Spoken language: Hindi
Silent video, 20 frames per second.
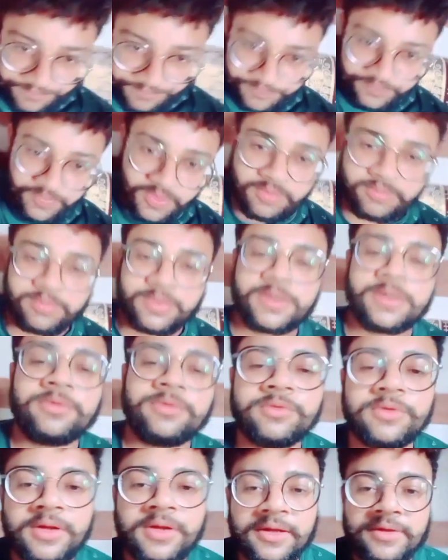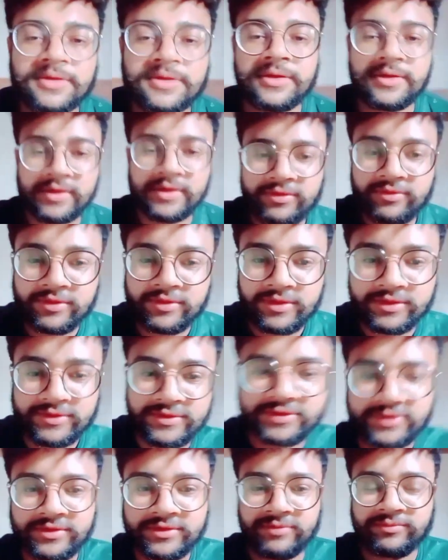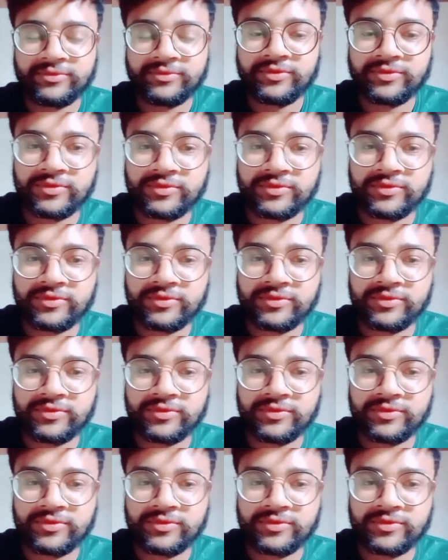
हमारे ओर आते रहे और ही हम दोस्तों